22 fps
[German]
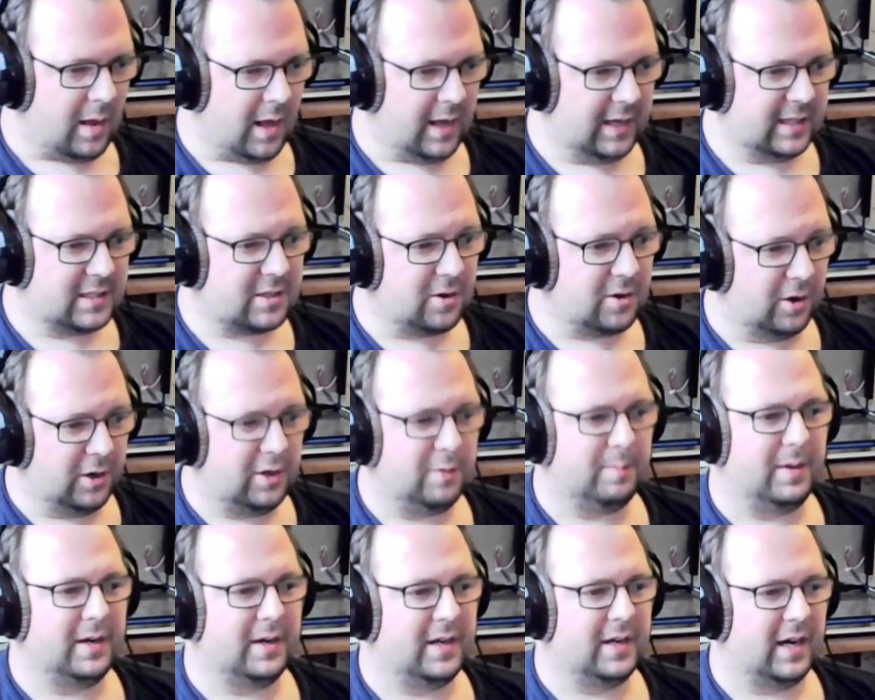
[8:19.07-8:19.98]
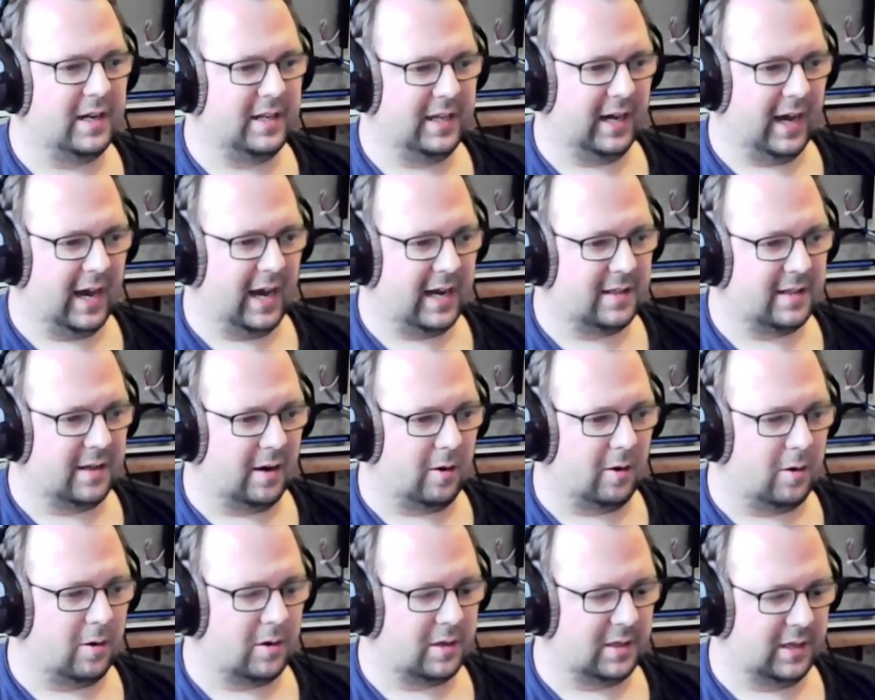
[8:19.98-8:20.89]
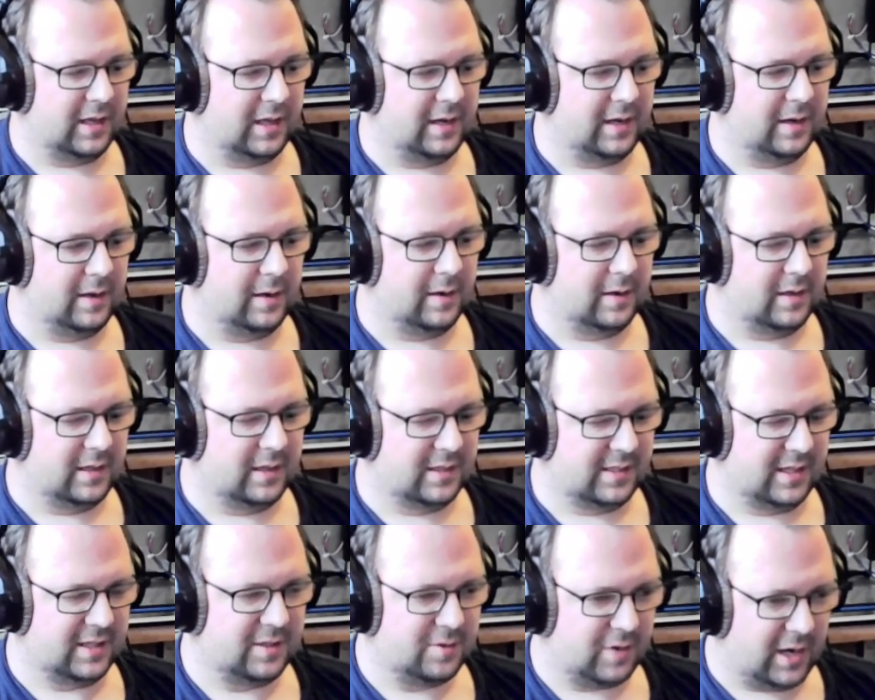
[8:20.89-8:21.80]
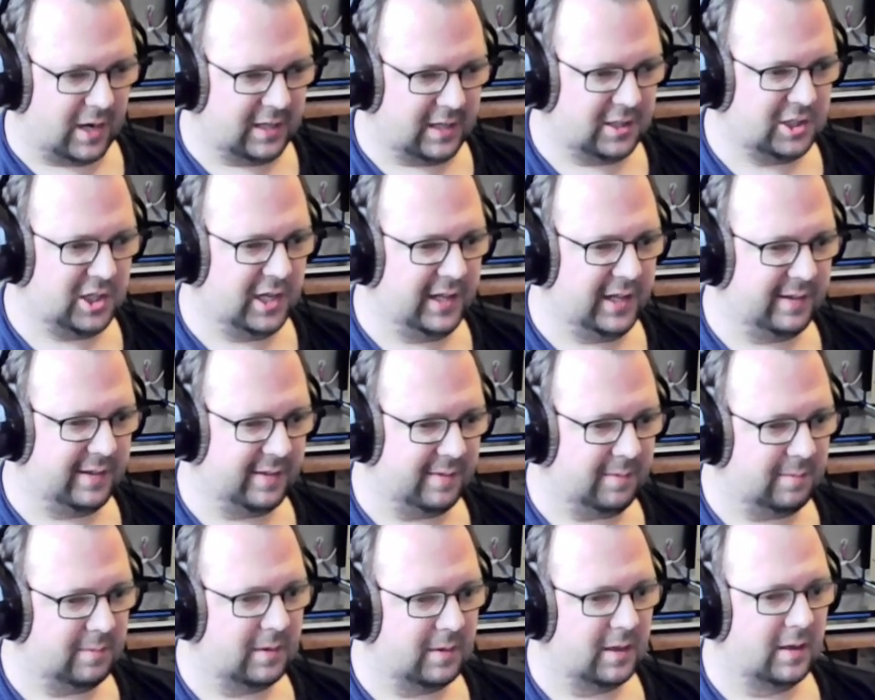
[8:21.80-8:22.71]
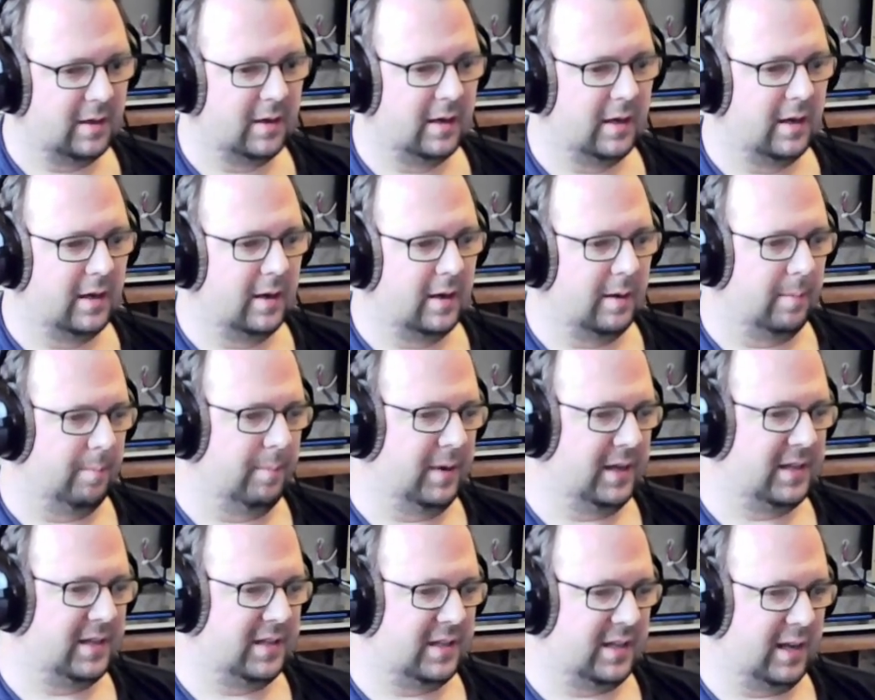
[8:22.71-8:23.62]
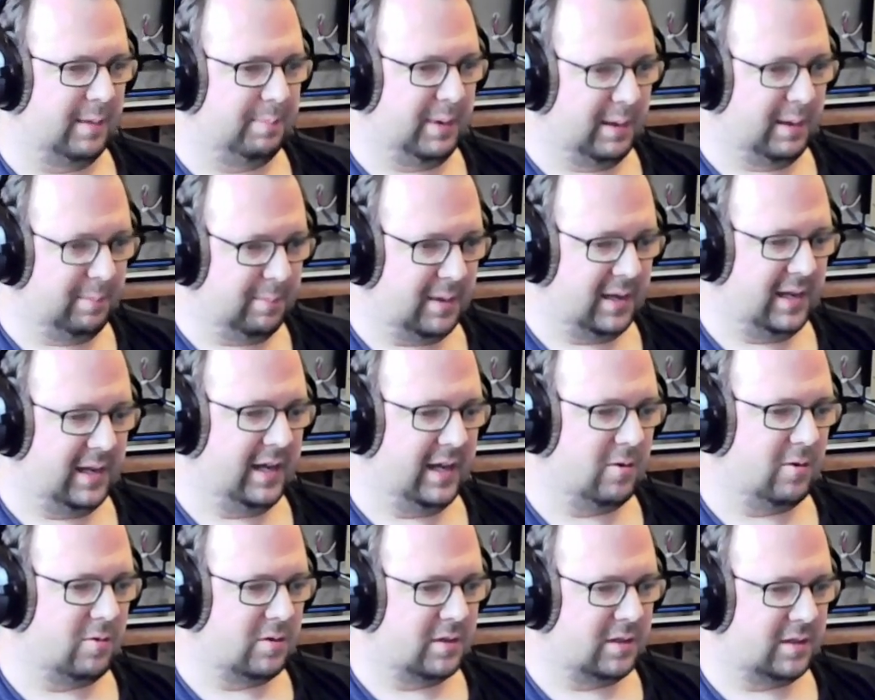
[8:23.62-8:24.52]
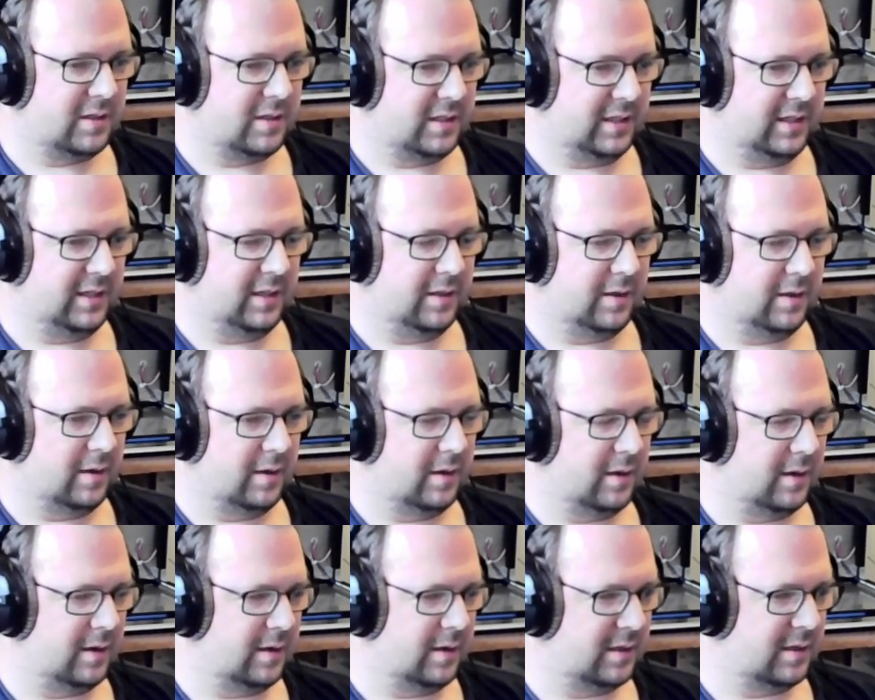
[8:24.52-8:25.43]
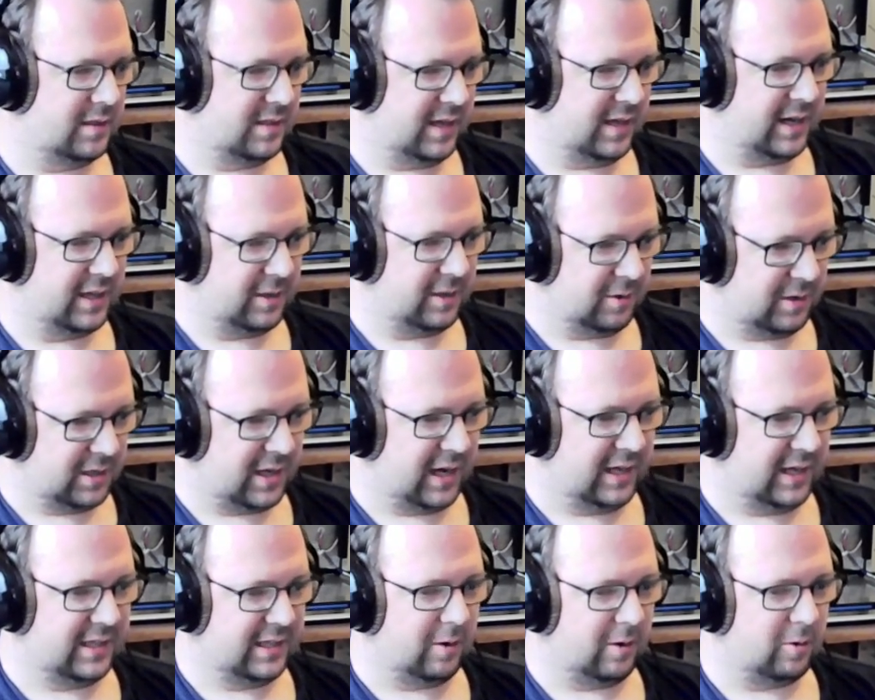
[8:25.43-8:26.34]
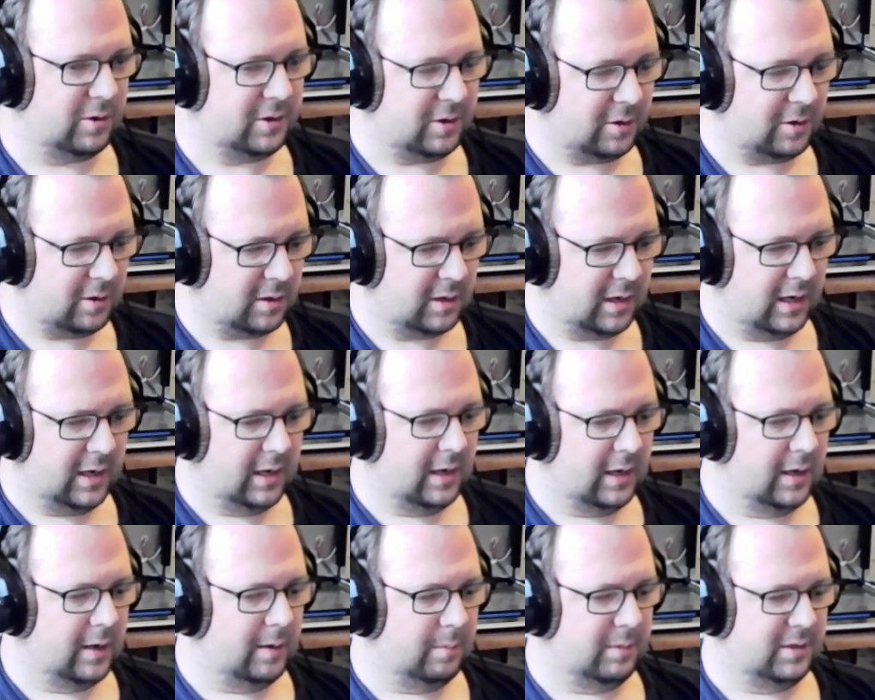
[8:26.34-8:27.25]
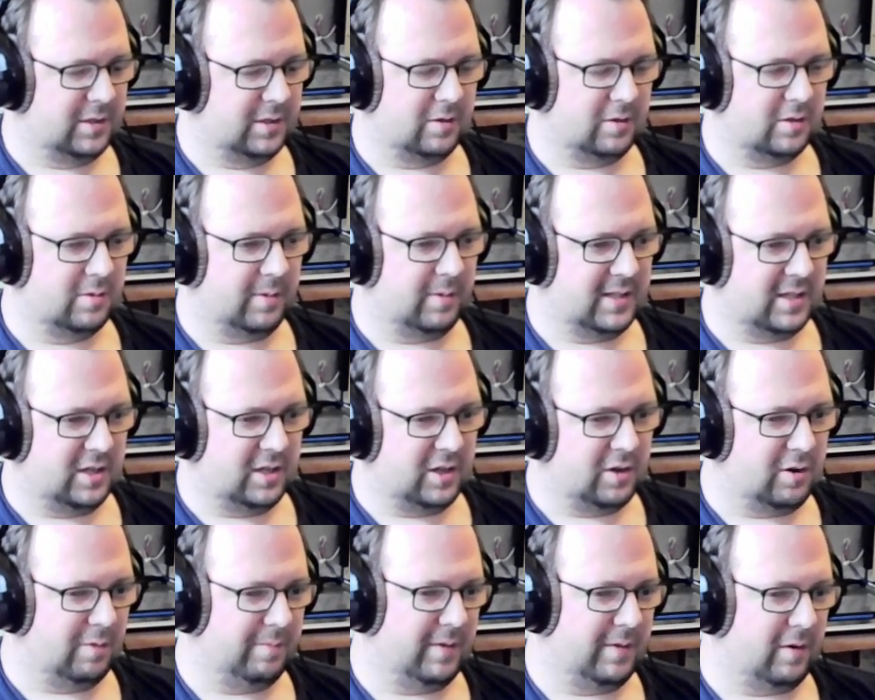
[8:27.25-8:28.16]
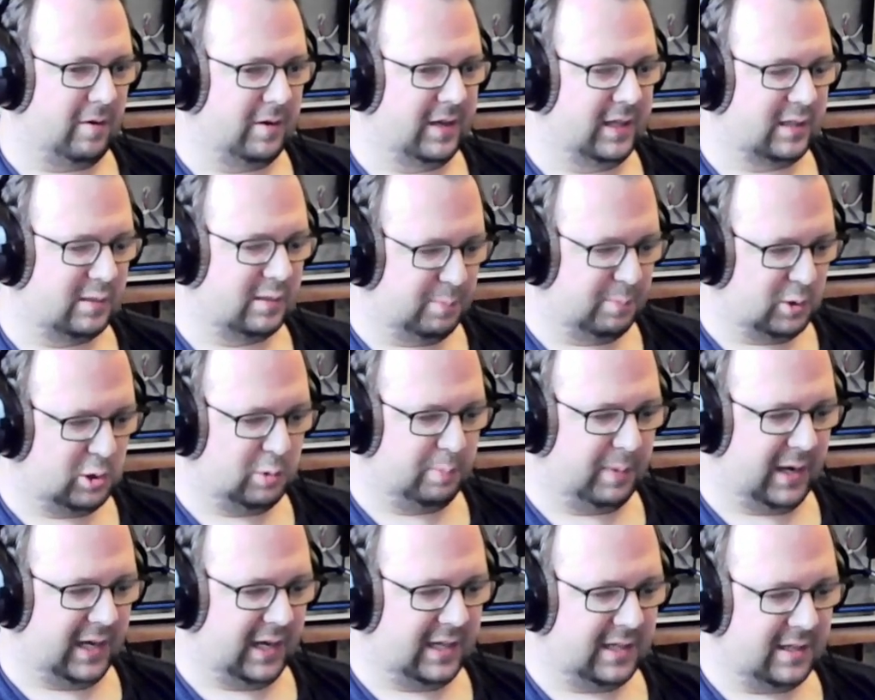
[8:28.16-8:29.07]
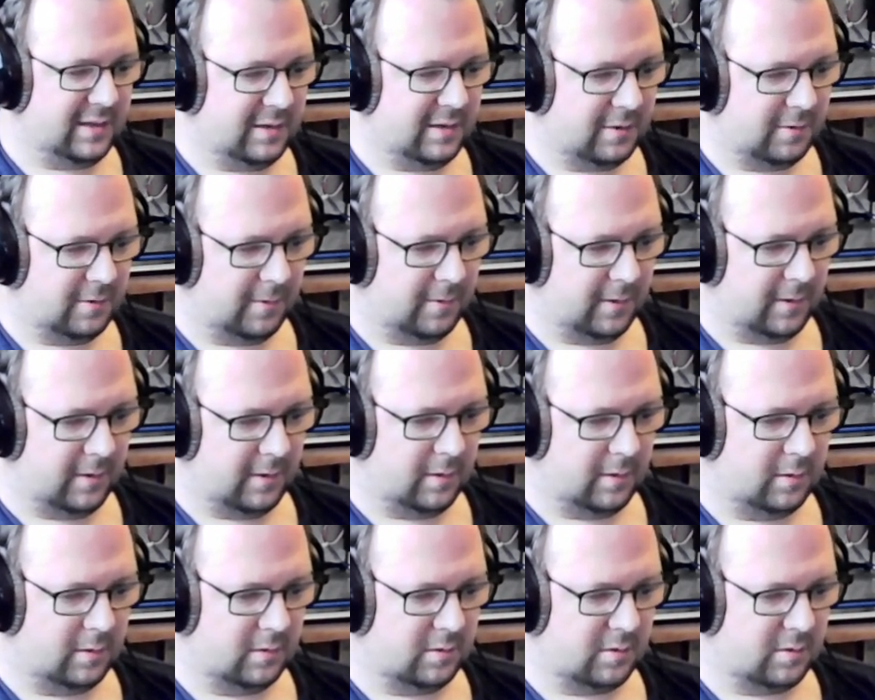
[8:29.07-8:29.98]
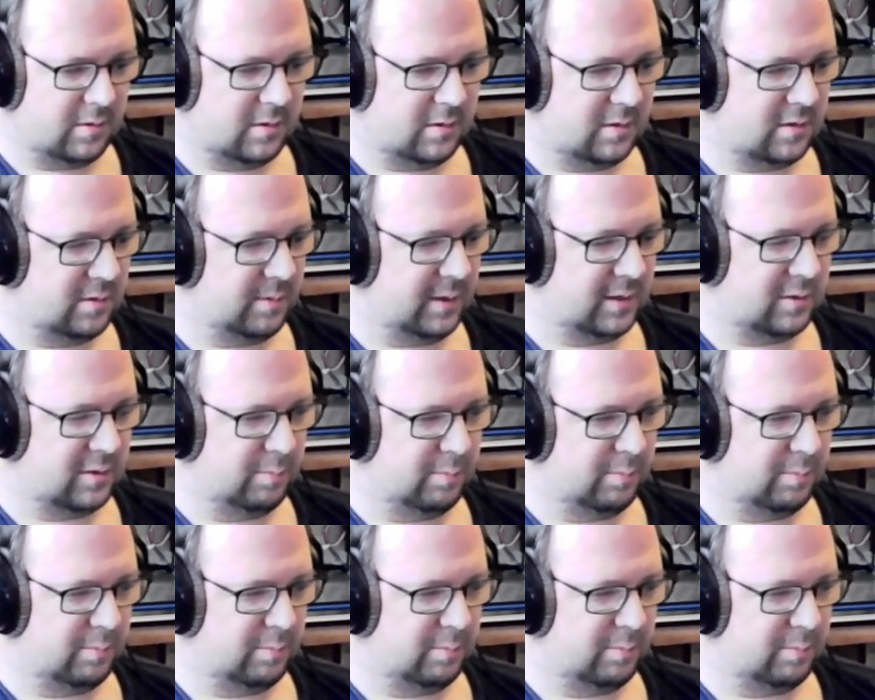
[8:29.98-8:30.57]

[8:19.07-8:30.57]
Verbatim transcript: Jetzt könnte man da direkt auch den äh, Sensor anschließen mit der Pin-Belegung, die äh, zeige ich euch gleich auch noch beziehungsweise die können wir auch jetzt besprechen. Äh, ist zwar so ein